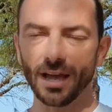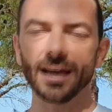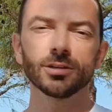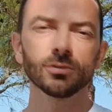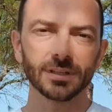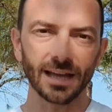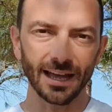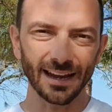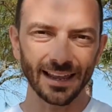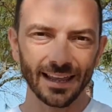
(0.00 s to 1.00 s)

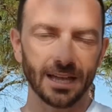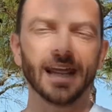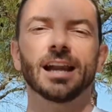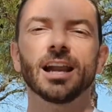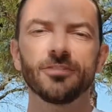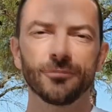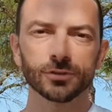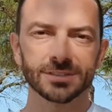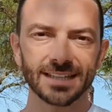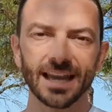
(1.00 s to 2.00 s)
aiutare a
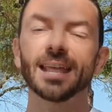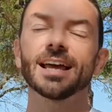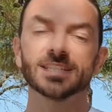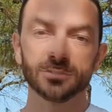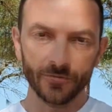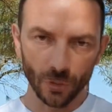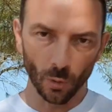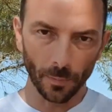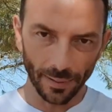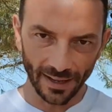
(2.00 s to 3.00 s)
rafforzare e a
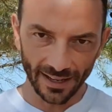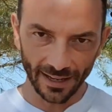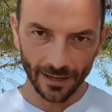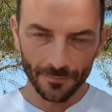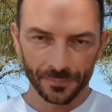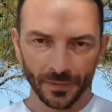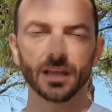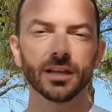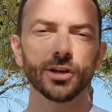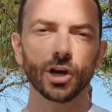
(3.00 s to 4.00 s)
sviluppare
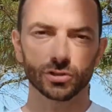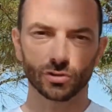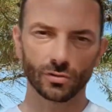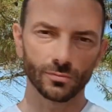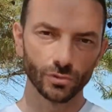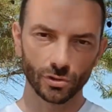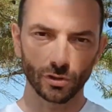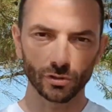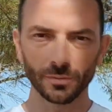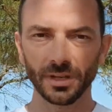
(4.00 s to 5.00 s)
il nostro
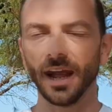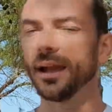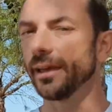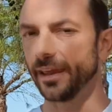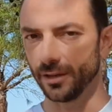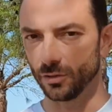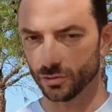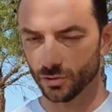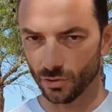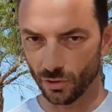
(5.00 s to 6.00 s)
muscolo addominale e
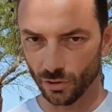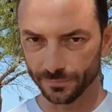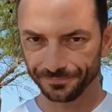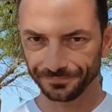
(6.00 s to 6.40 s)
non solo.